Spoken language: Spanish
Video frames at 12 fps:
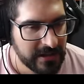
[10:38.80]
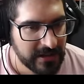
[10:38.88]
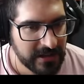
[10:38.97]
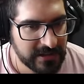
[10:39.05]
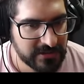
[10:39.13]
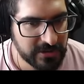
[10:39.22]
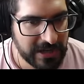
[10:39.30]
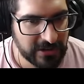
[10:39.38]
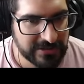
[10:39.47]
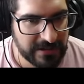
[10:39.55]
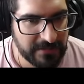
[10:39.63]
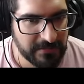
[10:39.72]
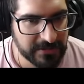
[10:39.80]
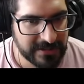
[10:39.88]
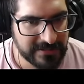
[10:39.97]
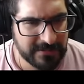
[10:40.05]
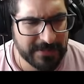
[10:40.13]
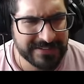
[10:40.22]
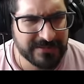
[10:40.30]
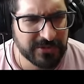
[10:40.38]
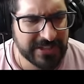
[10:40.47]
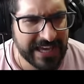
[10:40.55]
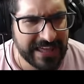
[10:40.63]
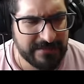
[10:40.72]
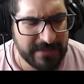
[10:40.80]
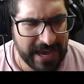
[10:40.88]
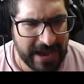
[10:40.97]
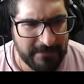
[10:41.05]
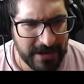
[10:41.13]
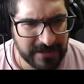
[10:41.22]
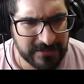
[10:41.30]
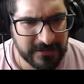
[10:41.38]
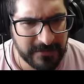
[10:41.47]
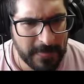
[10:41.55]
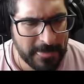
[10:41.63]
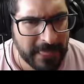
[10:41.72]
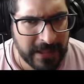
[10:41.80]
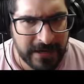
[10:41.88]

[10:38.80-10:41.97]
Eso ya lo sabemos. Esto parece música de Mega Man, ¿no?